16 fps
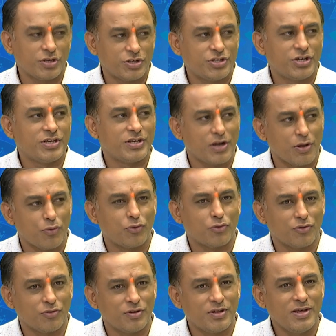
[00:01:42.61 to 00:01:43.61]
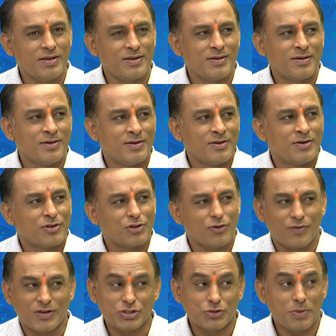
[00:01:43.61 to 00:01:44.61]
చేంజ్ అనేది ఉంటుంది సో
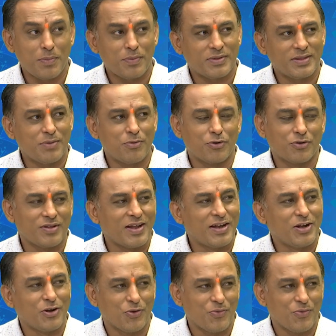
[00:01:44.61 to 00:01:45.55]
ఫస్ట్ పేపర్ సేమ్ ఉంటుంది అన్నిట్లో